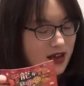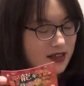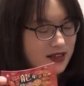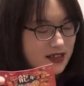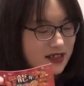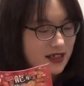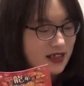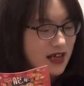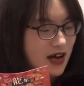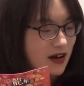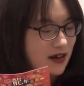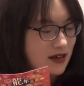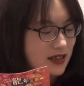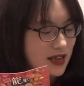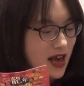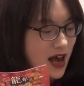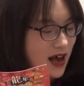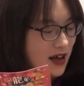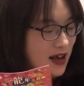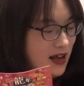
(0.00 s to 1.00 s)
来祈祷一
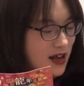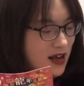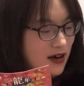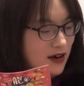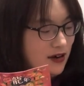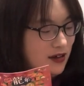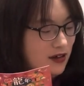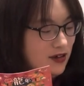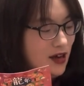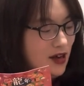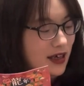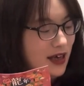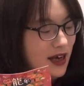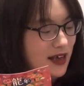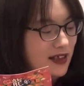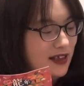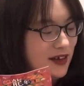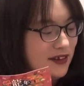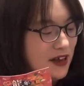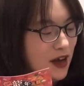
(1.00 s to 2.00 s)
下，我希望可
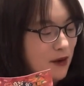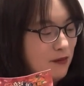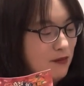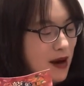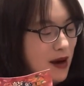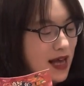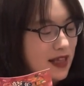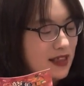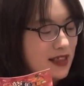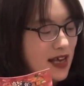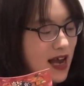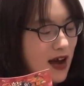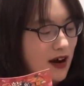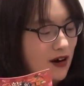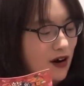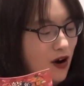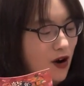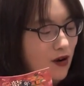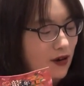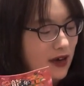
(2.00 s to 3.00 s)
以拿到八奖。
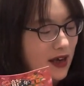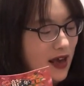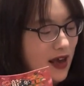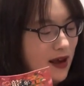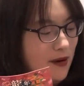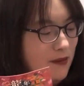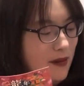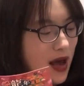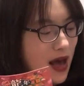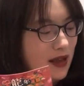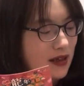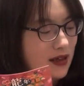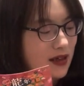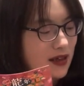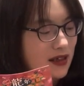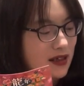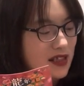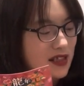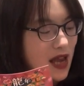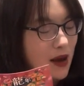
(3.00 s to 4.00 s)
OK
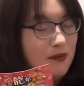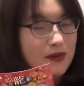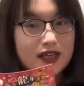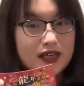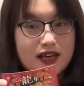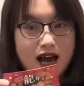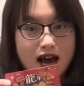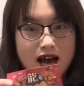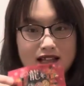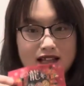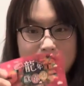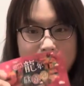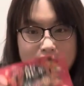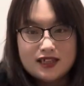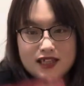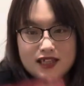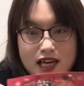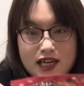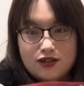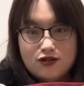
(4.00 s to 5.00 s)
Mart 商品卡
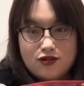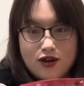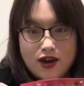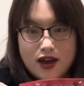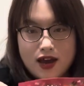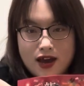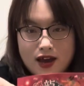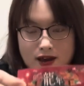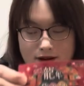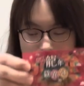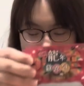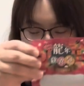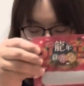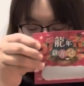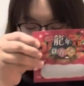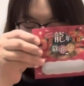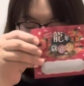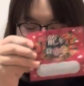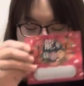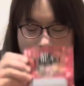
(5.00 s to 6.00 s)
两千元，拿
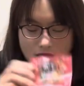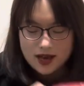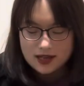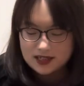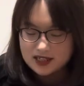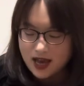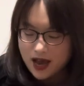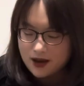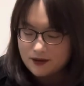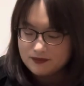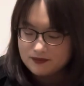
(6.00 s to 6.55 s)
线刮一下。